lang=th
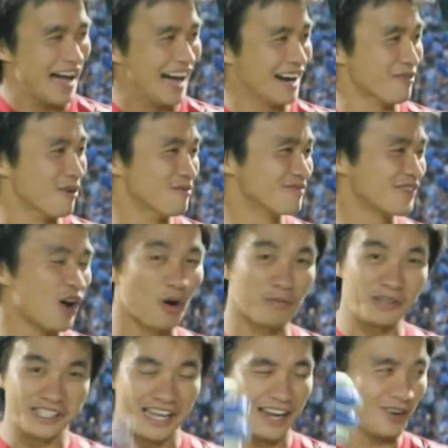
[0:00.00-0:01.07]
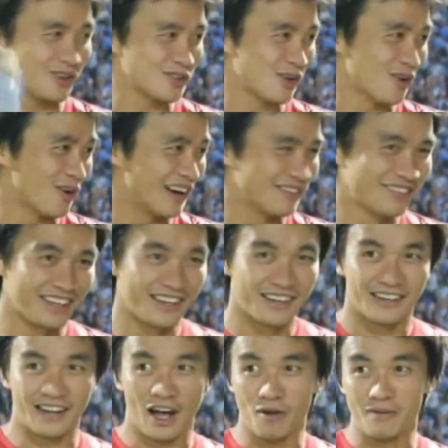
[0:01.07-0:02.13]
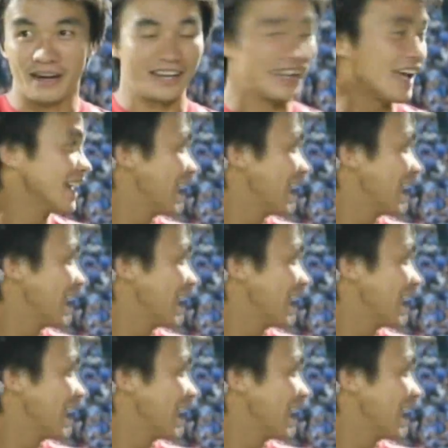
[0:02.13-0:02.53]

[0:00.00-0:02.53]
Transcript: สั่งมาครับผมของพิเศษโลโซครับเราเหมือน